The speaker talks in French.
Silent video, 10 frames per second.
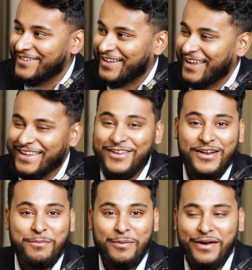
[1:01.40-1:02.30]
Qui, qui
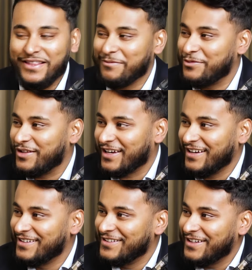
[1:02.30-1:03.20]
connaît pas Maxime
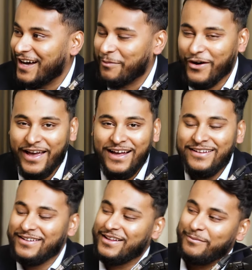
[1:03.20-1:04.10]
Butera à
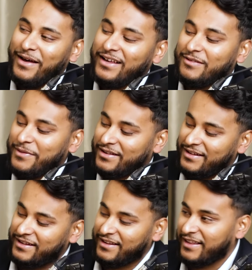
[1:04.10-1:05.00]
Montréal? Max, merci
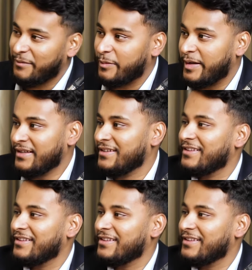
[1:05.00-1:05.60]
d'être ici à mon man.